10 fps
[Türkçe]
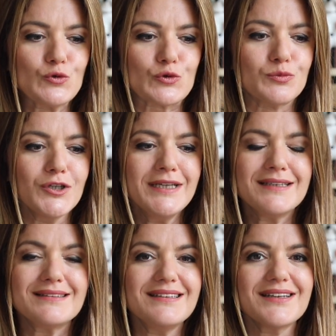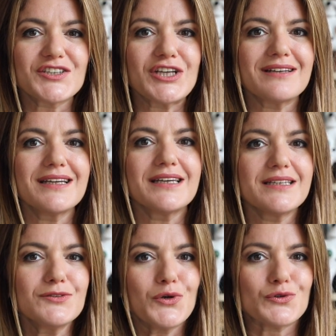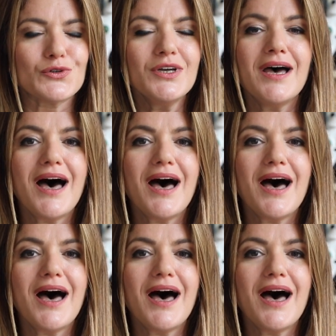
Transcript: durumu Tina şehre geri döndü.